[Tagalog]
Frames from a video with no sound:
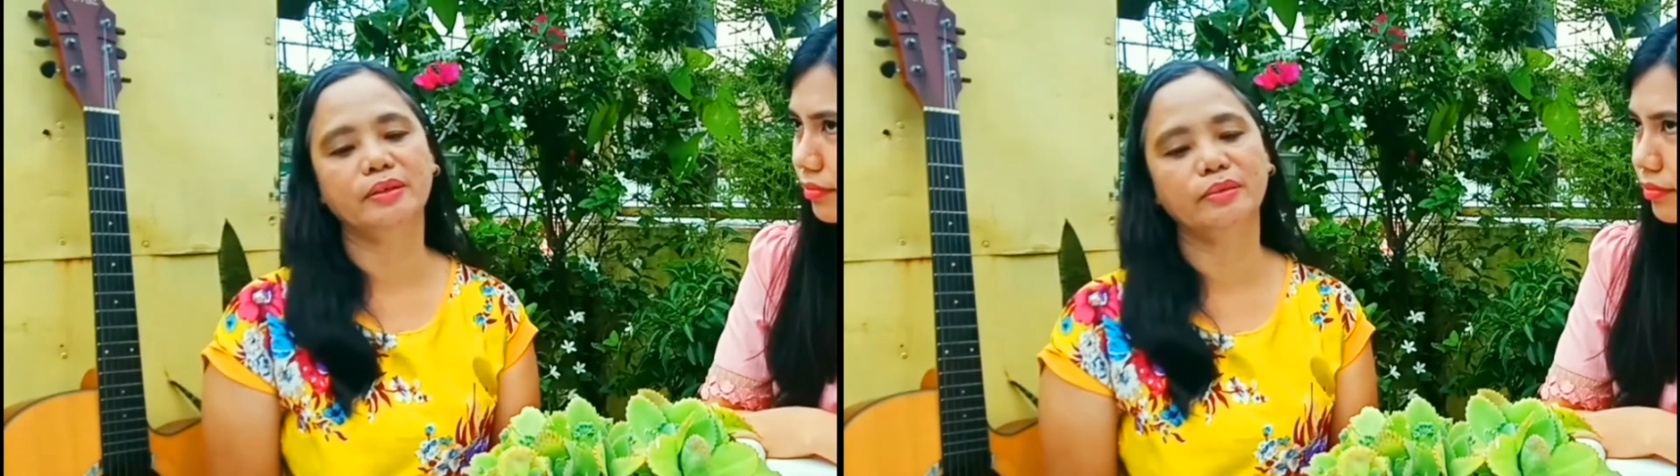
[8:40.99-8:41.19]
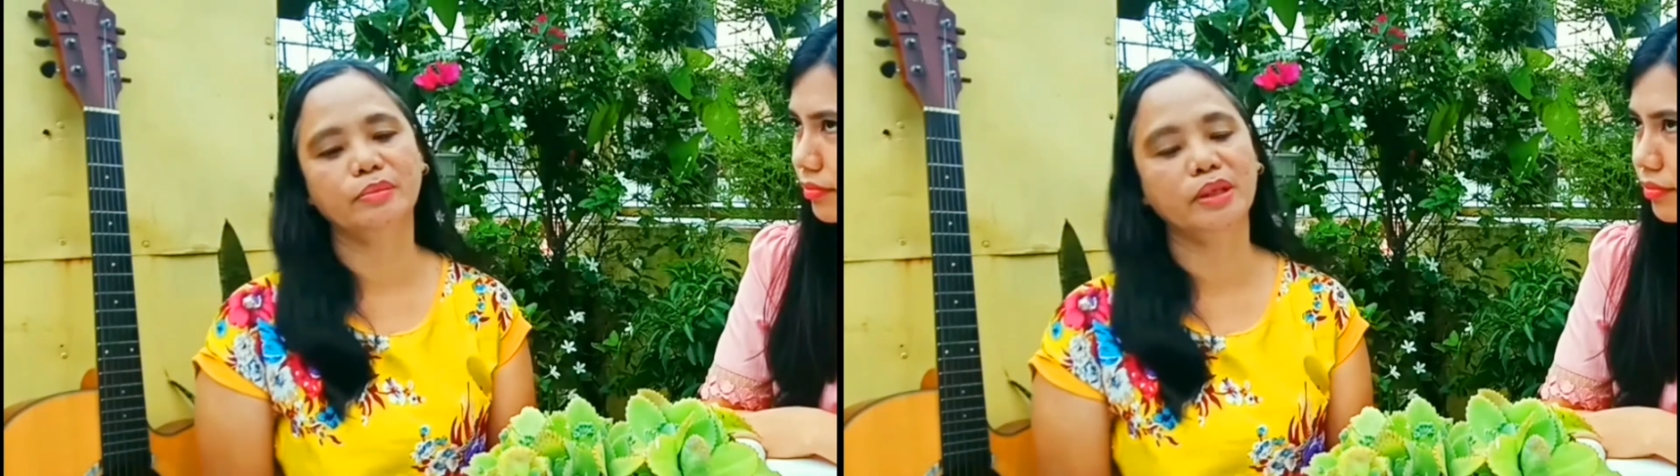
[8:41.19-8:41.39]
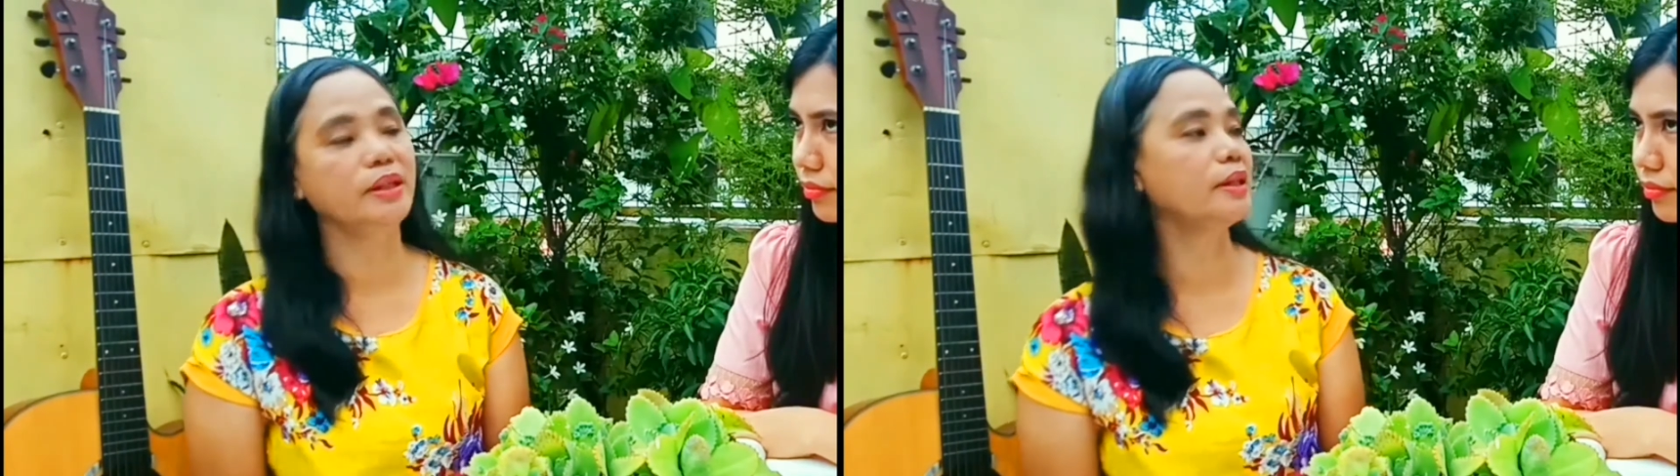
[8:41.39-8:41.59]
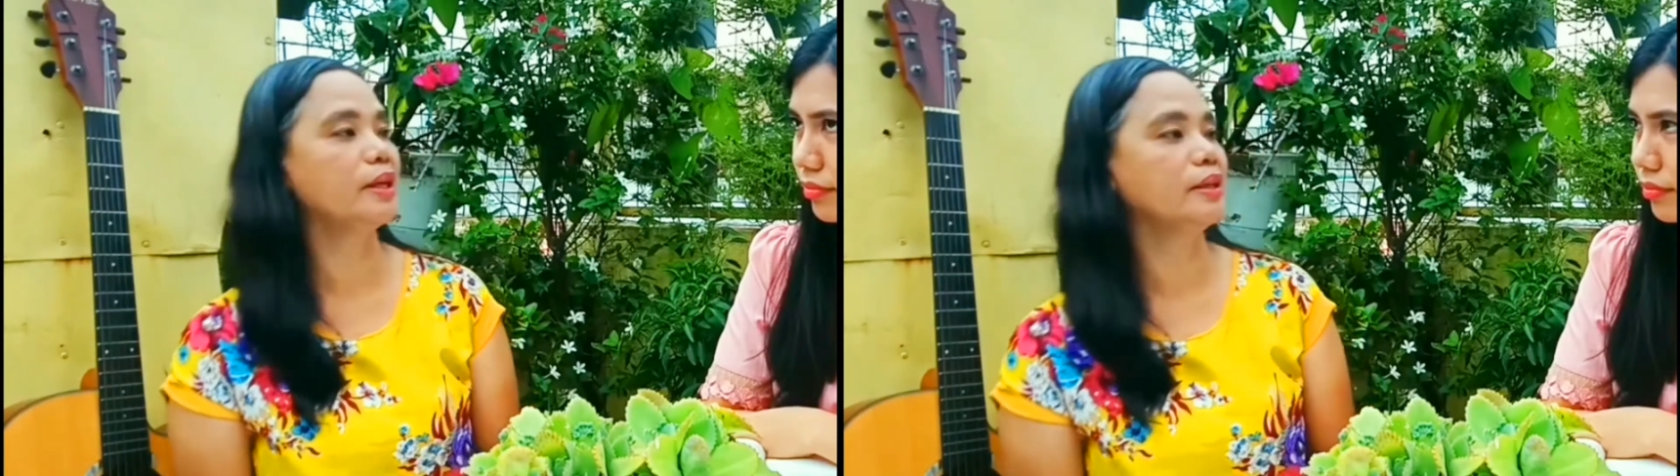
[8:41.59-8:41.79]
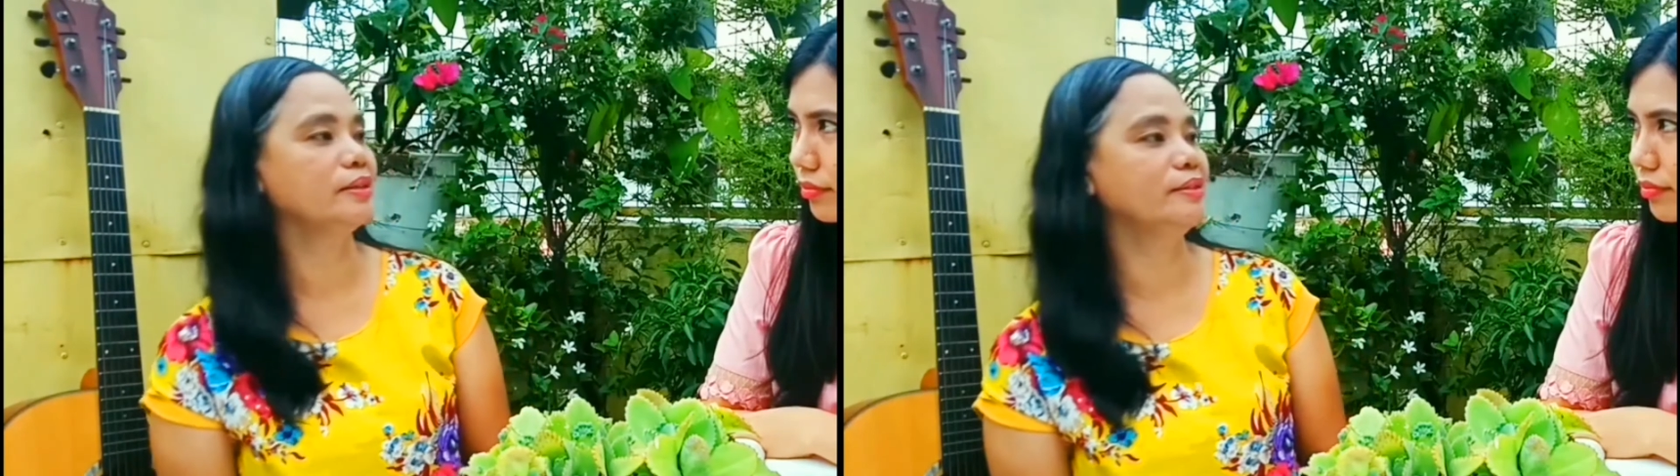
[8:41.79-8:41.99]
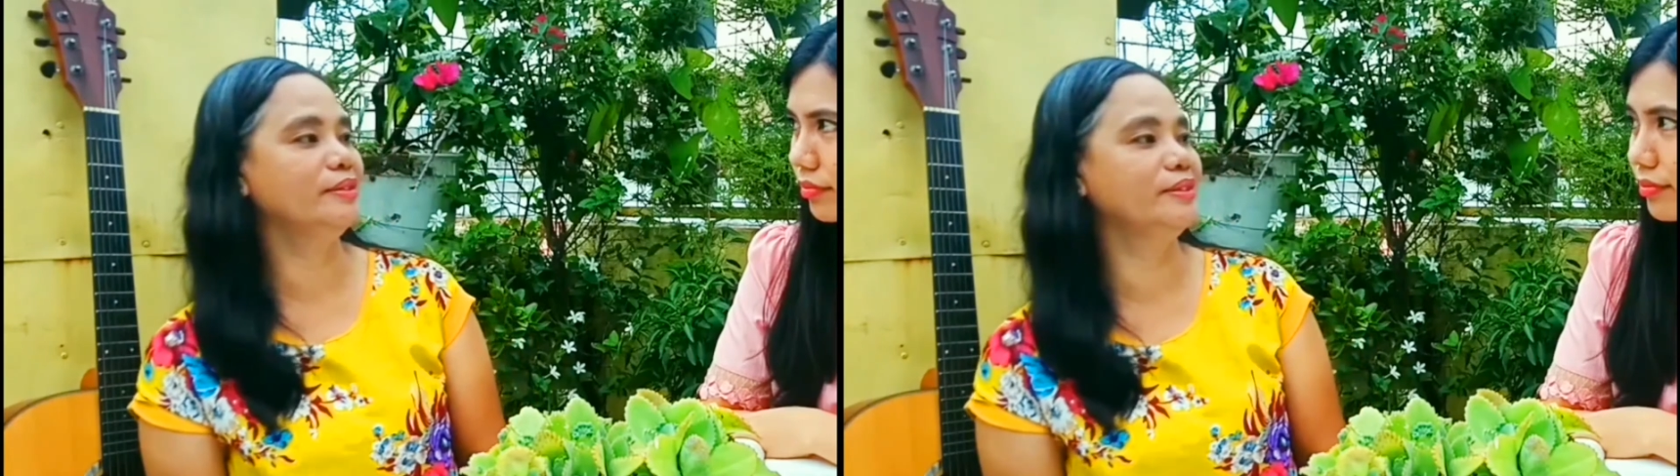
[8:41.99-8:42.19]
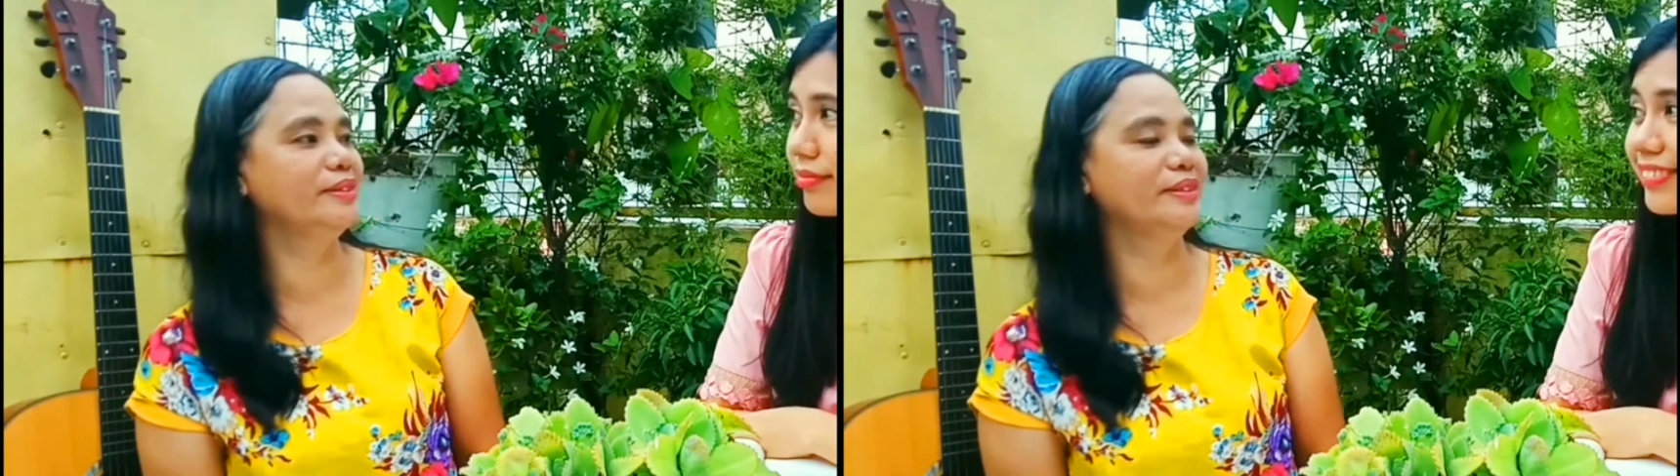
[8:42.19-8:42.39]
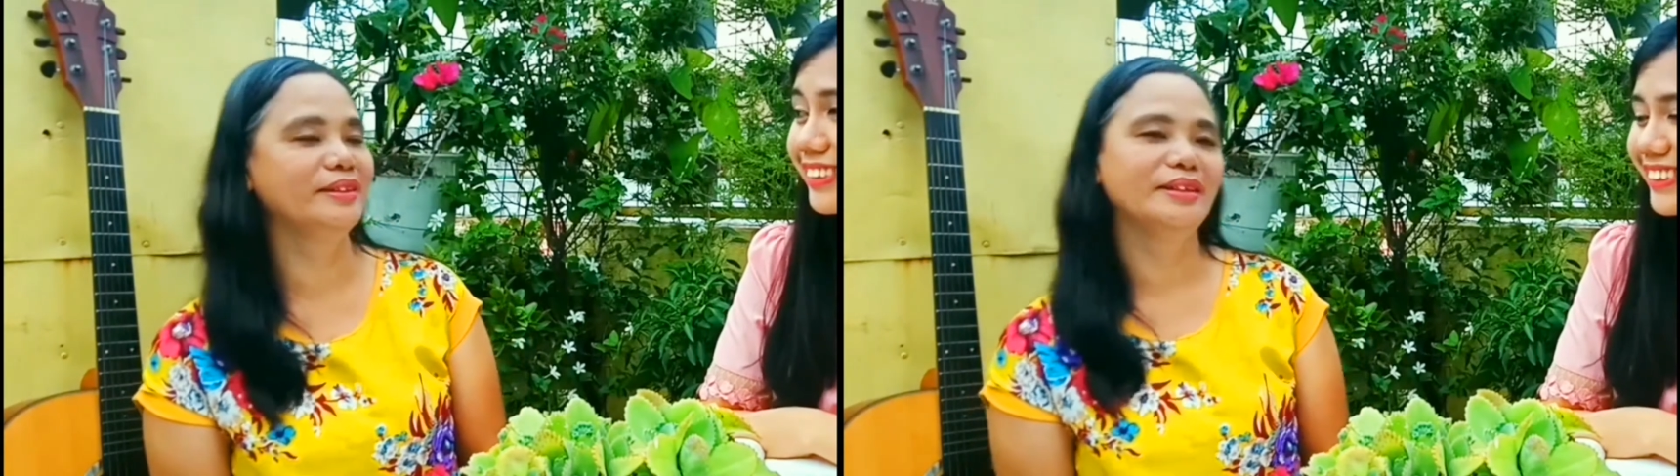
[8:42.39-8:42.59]
yung mineral, no?
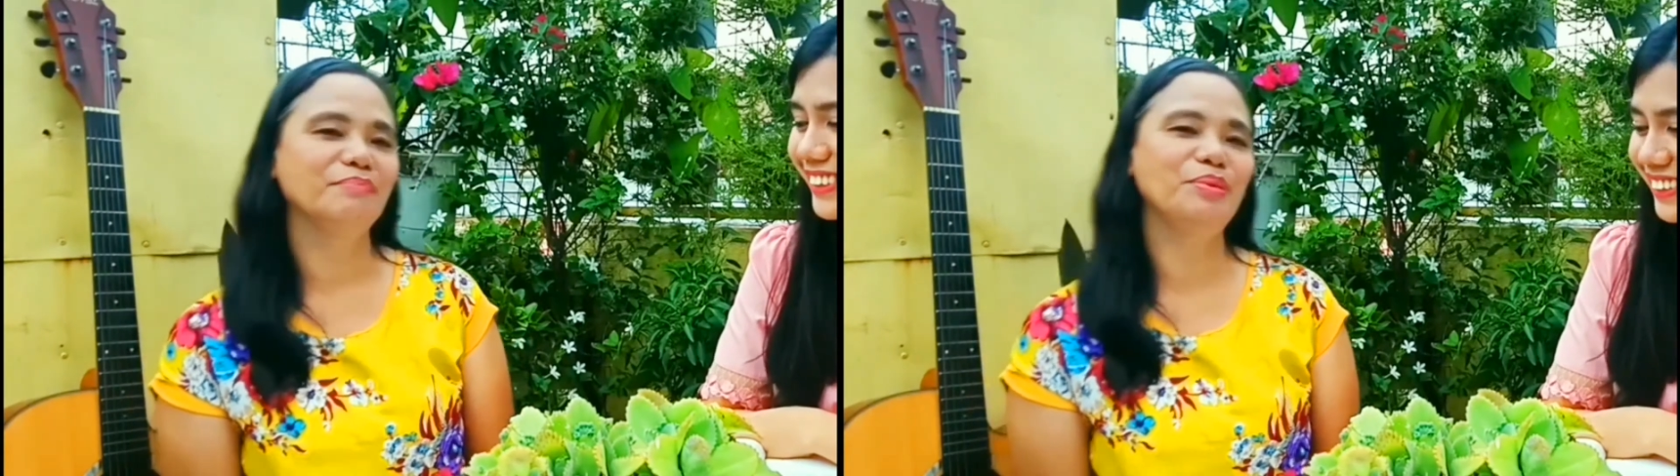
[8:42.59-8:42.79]
Mm-hmm.